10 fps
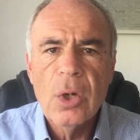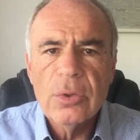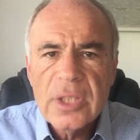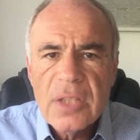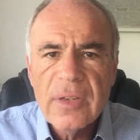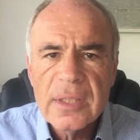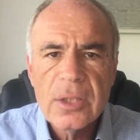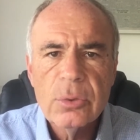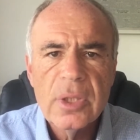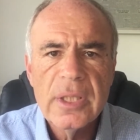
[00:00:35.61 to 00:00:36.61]
Und die waren
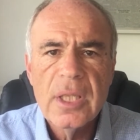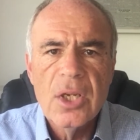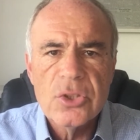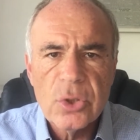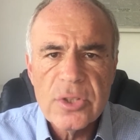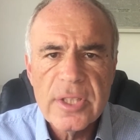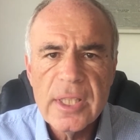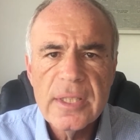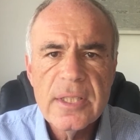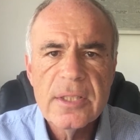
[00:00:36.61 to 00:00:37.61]
natürlich
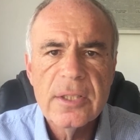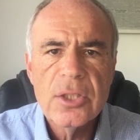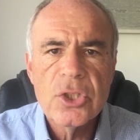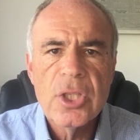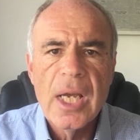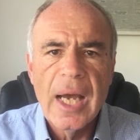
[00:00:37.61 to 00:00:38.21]
sozialistisch,